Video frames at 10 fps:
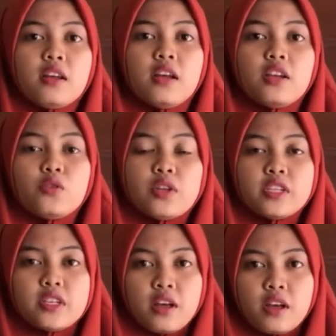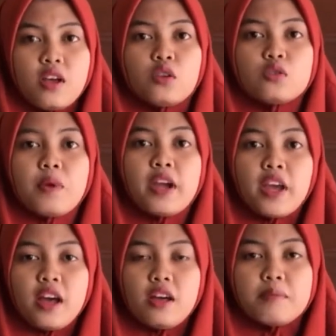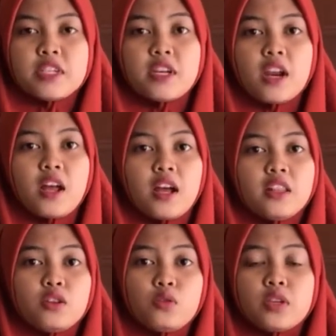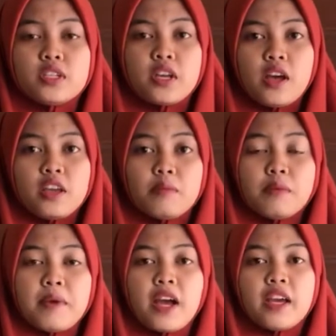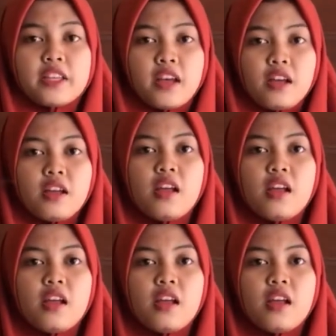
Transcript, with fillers: Indonesia supaya masyarakat Indonesia yang memakainya